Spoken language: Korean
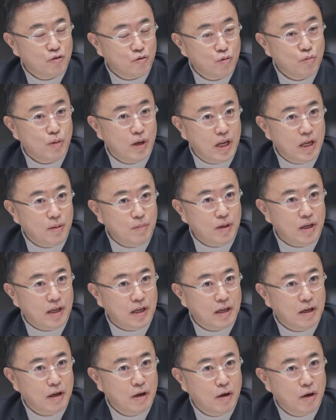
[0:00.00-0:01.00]
국민의힘이
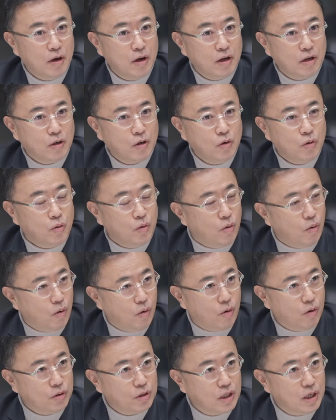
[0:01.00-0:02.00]
네.
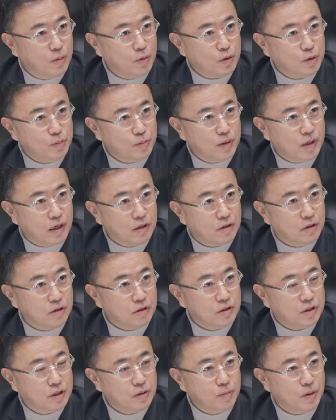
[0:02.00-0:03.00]
그거 어떻게 보십니까?
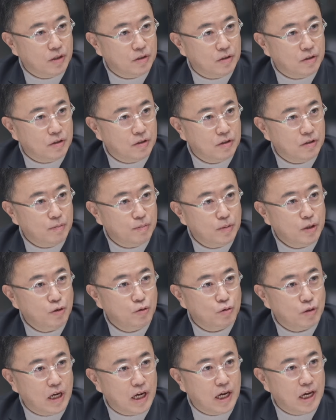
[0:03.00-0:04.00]
그런 측면들은
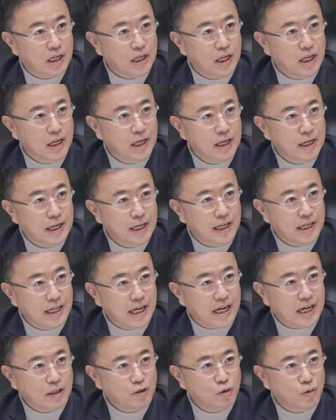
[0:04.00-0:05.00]
민주당이
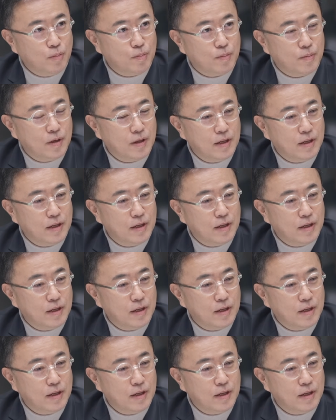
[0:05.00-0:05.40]
약간 좀